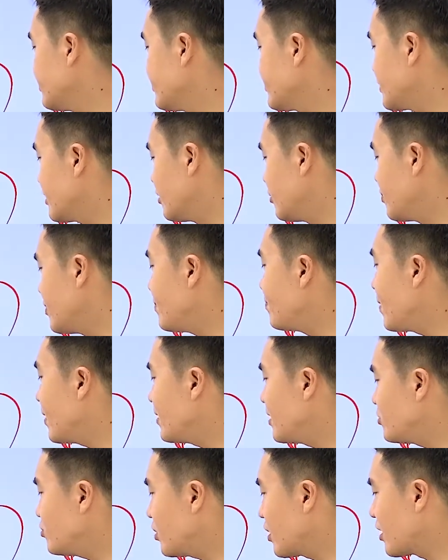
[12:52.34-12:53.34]
그걸
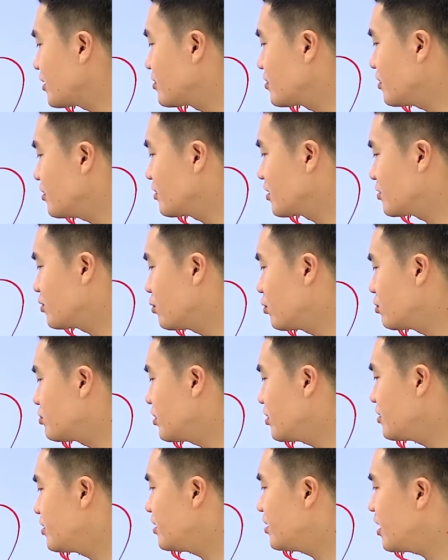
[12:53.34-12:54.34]
비판할 수 있겠죠. 그래서
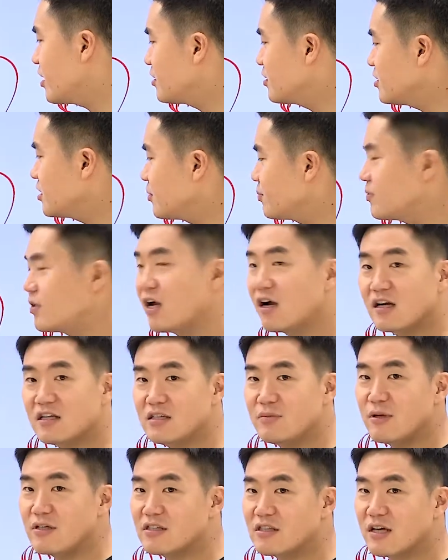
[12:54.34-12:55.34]
너는 니네는 집단간
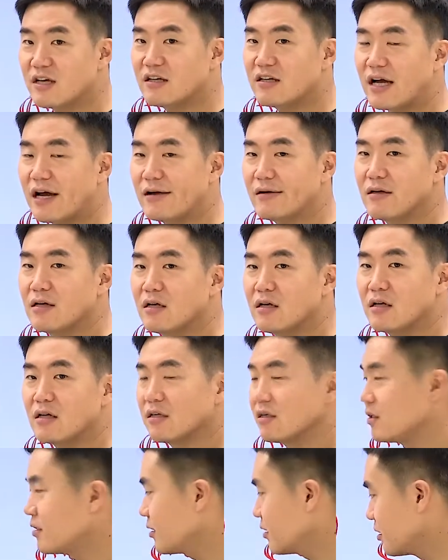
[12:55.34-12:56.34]
힘의 차이가
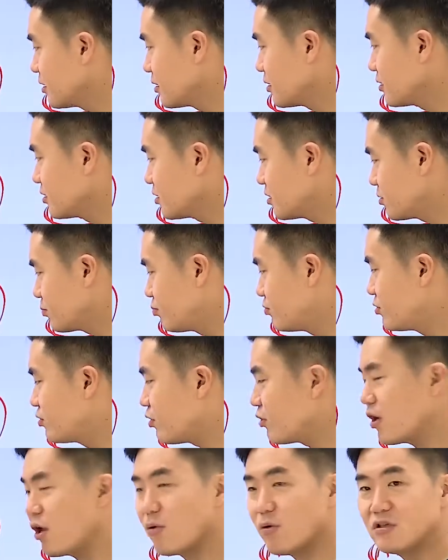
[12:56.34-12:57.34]

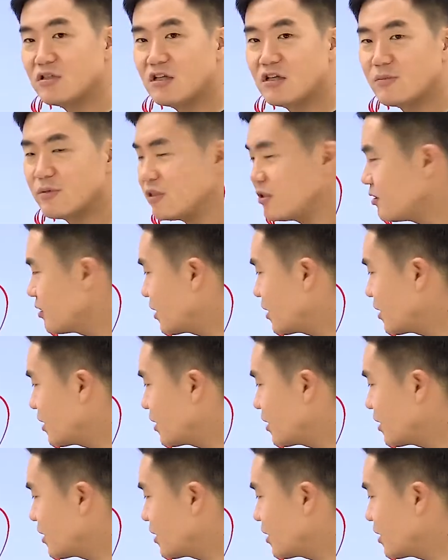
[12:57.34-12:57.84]
부정의 원인임을